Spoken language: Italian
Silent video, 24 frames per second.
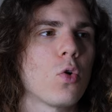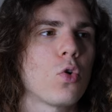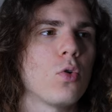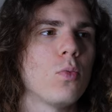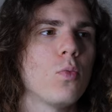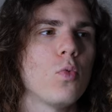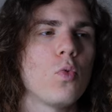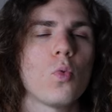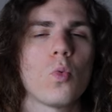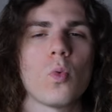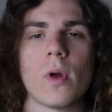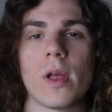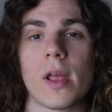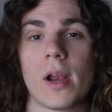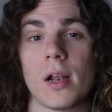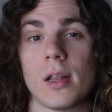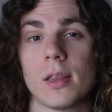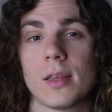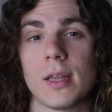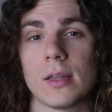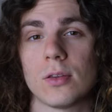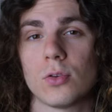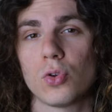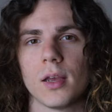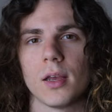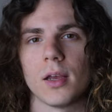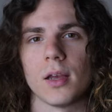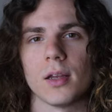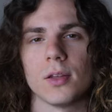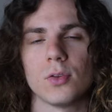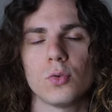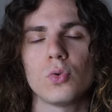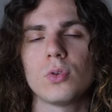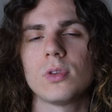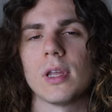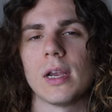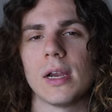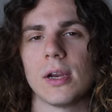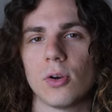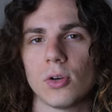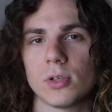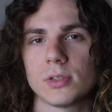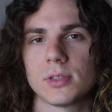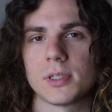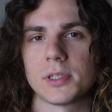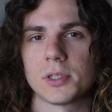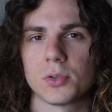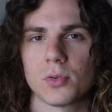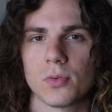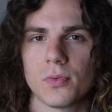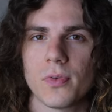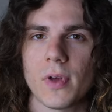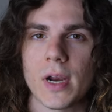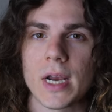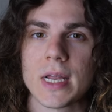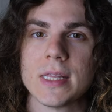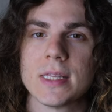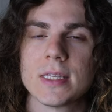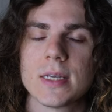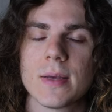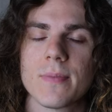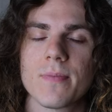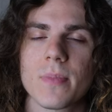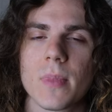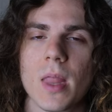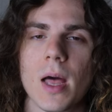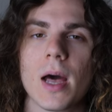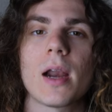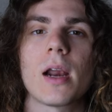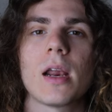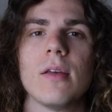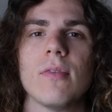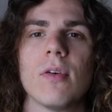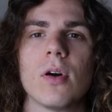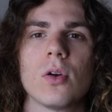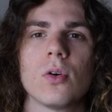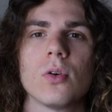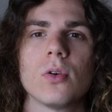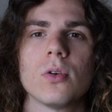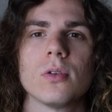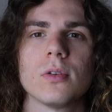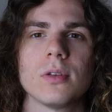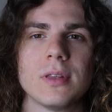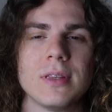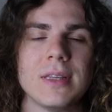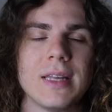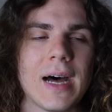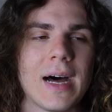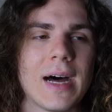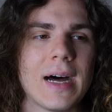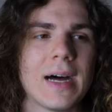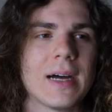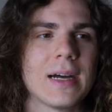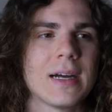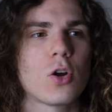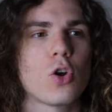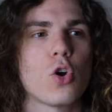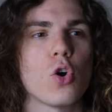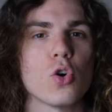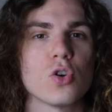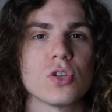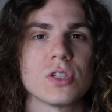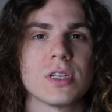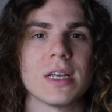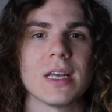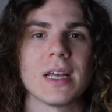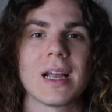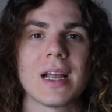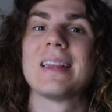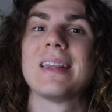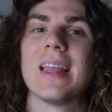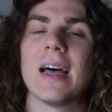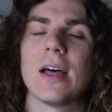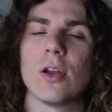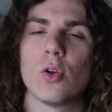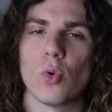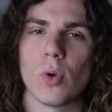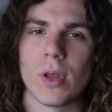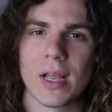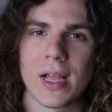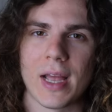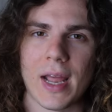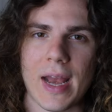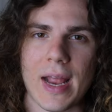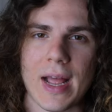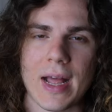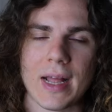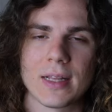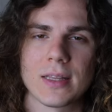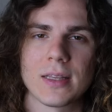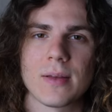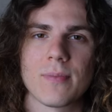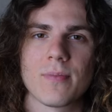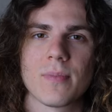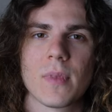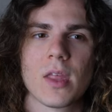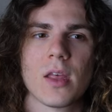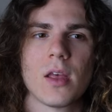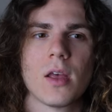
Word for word: o comunque in realtà eh, tutte le nostre sofferenze arrivano da cose da noi create.